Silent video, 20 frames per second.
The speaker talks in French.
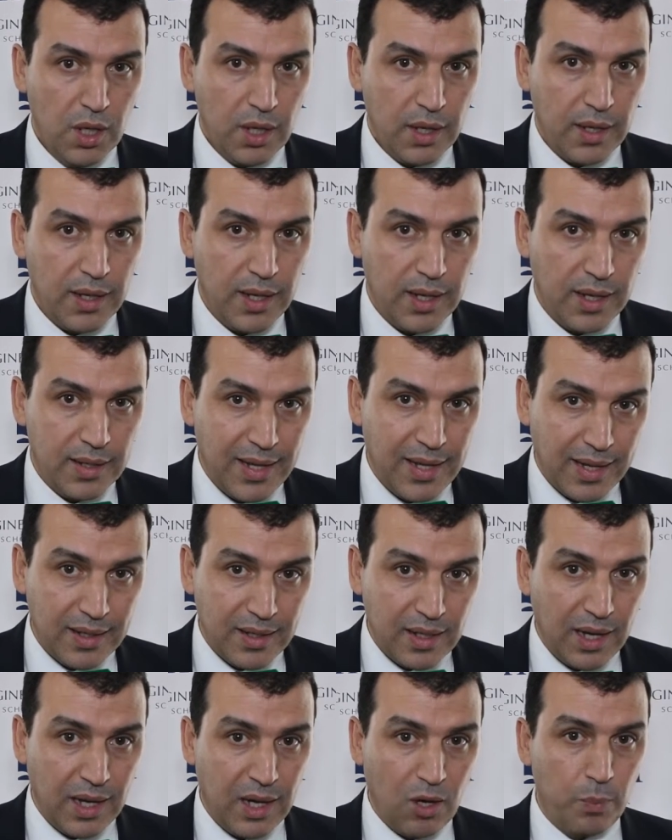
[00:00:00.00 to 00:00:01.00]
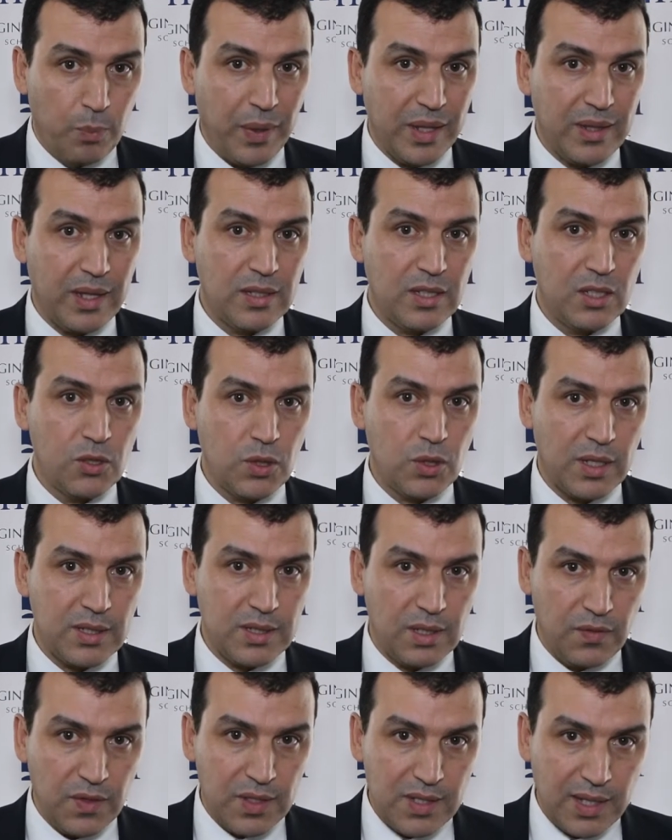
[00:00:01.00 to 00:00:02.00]
euh, data, on parle d'intelligence
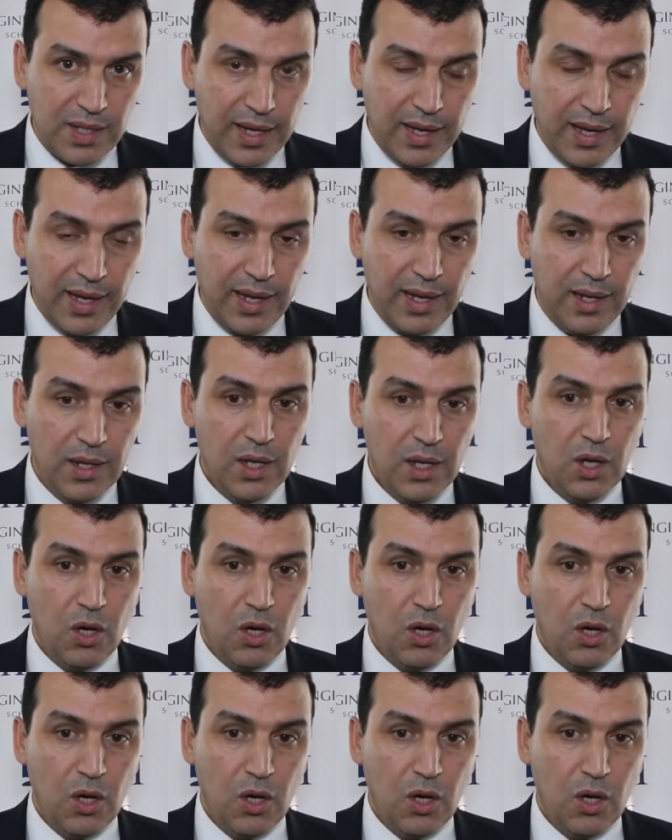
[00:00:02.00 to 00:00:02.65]
artificielle,